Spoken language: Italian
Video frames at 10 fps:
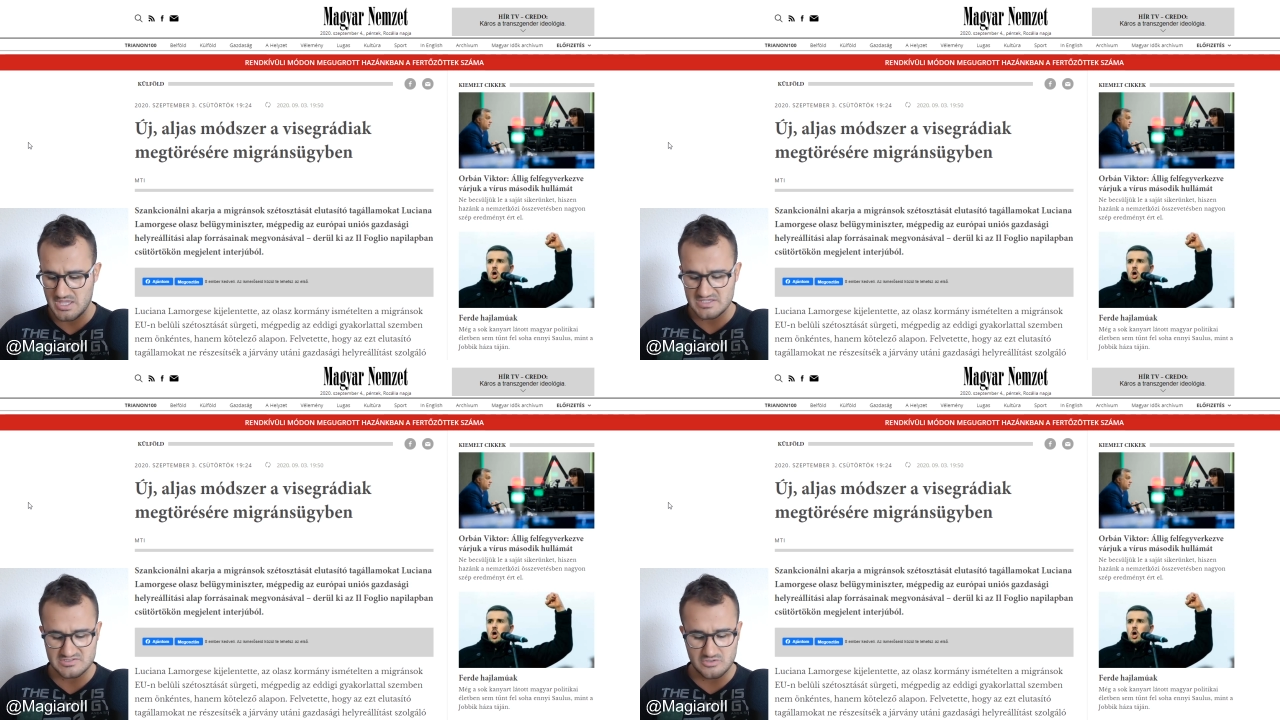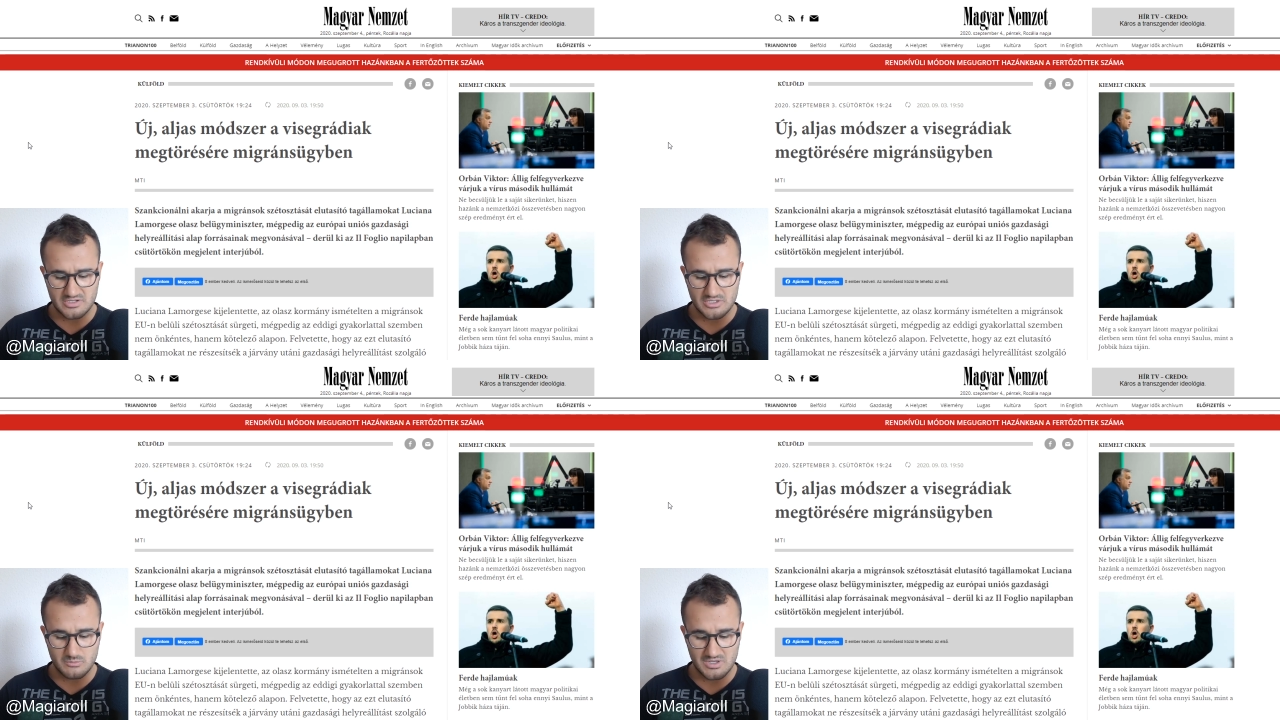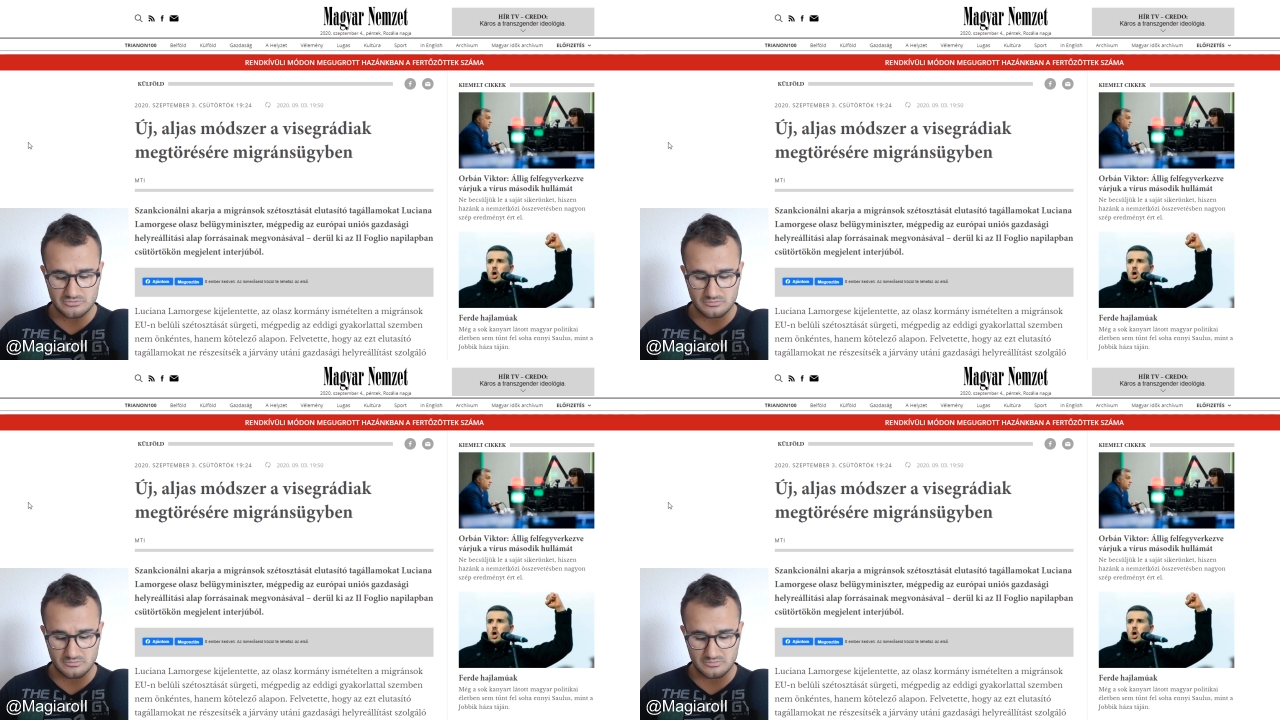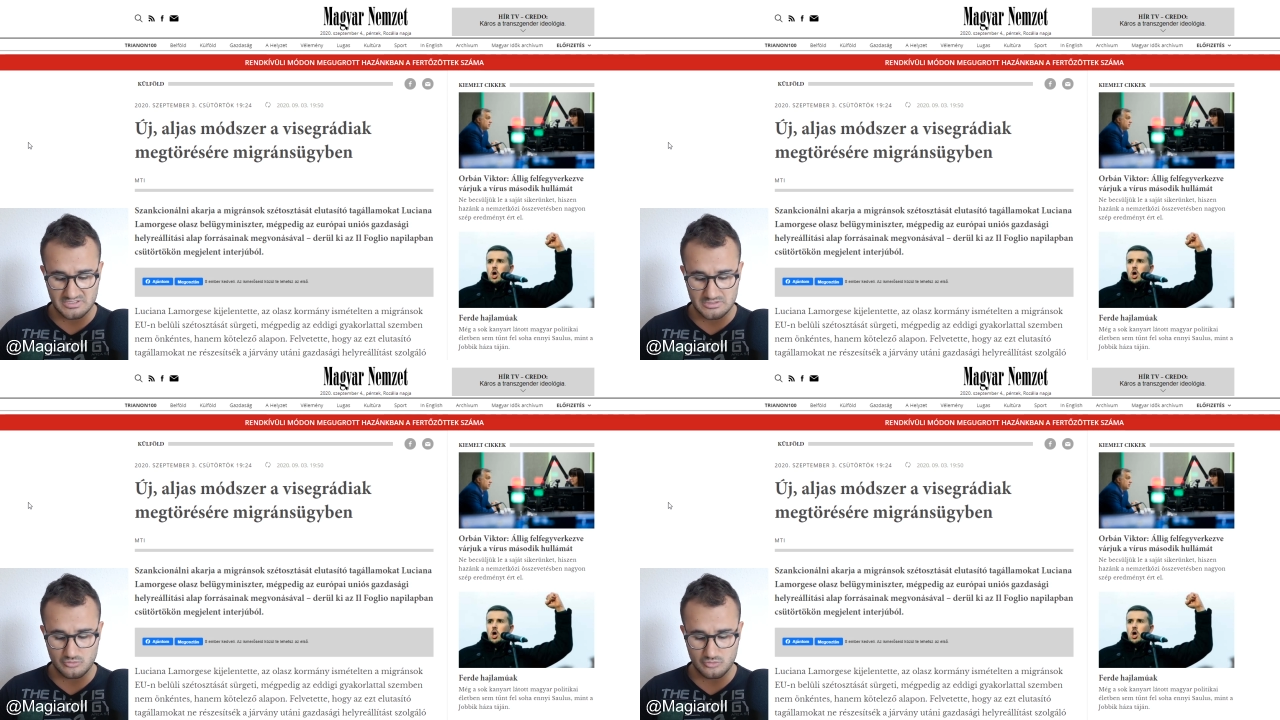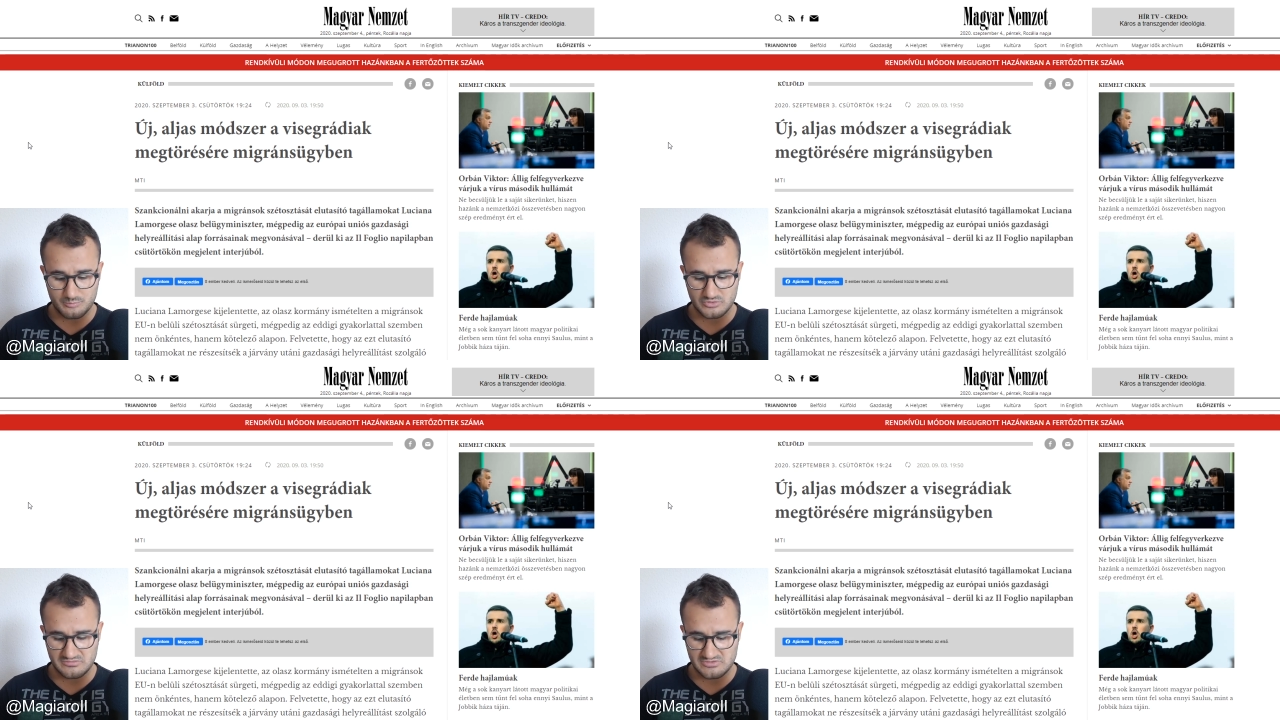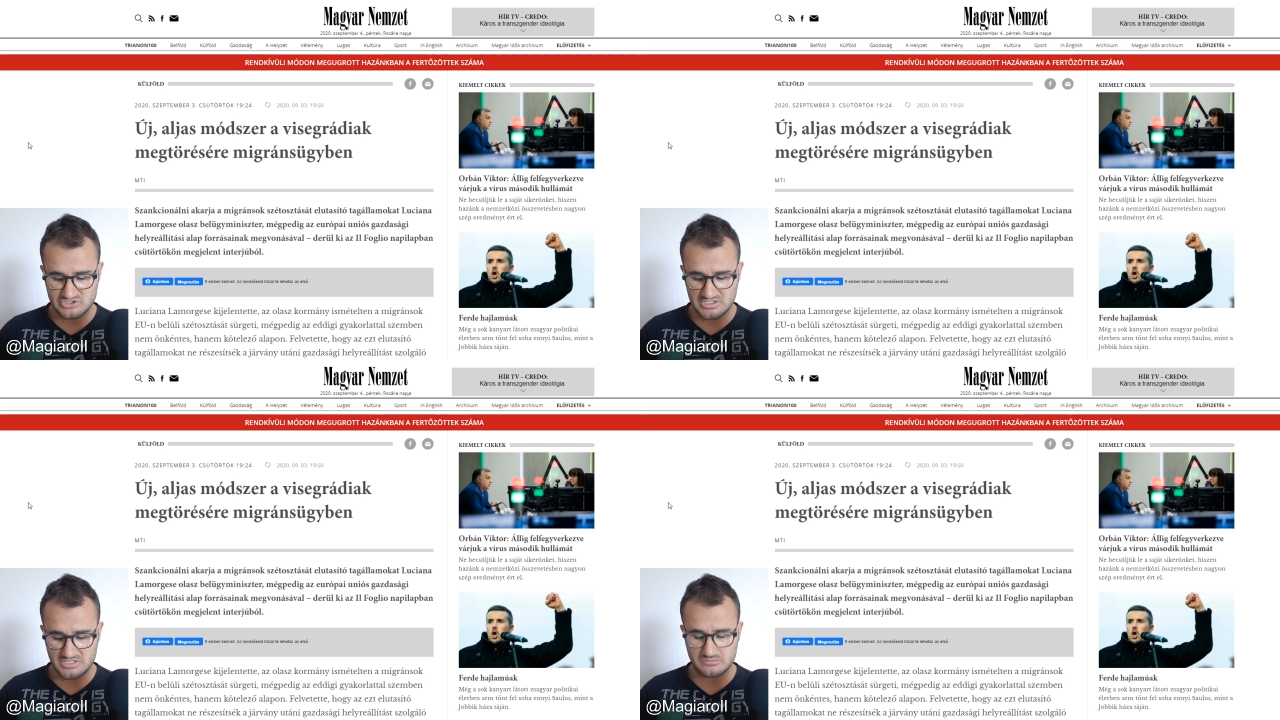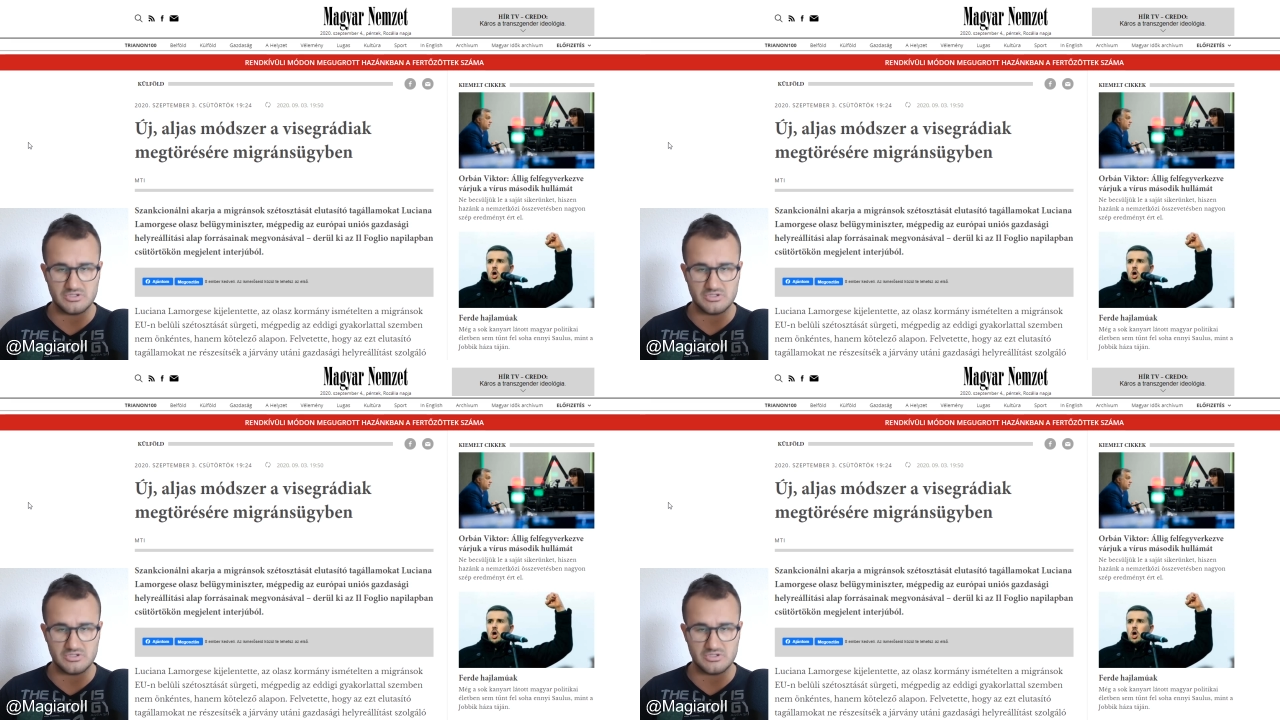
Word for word: So che i quattro del gruppo di Visegrad,